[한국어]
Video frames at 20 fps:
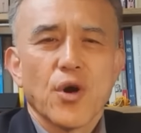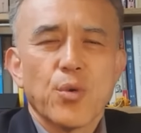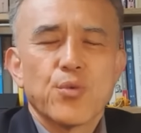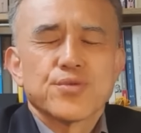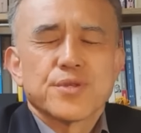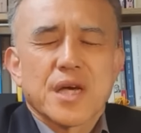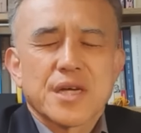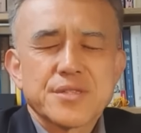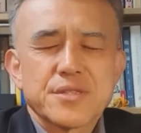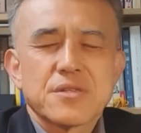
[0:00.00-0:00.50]

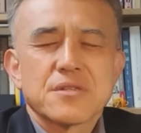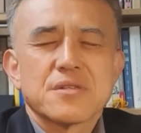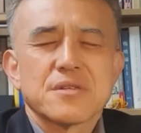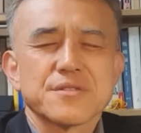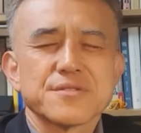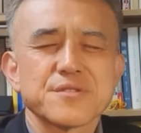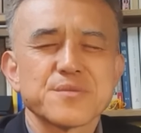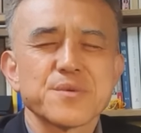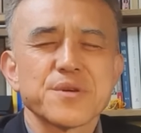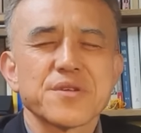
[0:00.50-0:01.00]
너무 단절돼
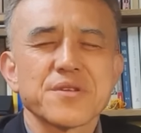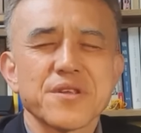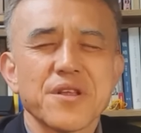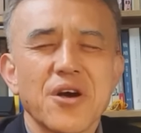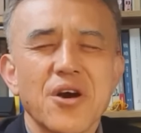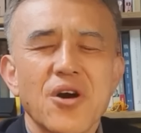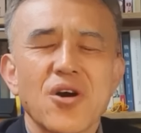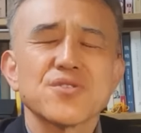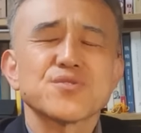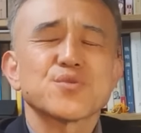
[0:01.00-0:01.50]
있으면
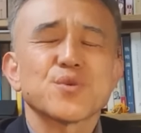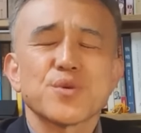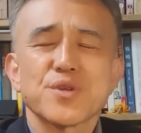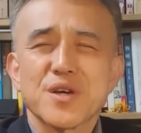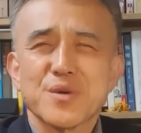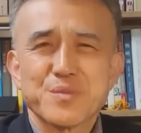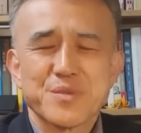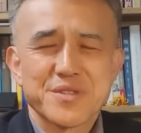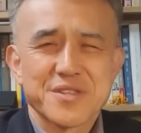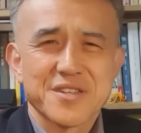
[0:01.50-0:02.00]
헛소리
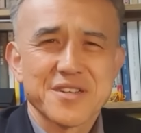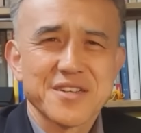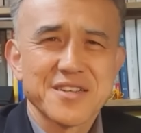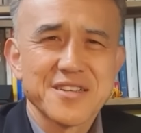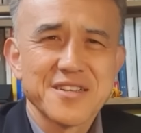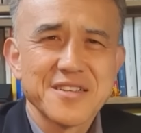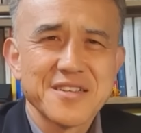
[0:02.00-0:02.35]
합니다.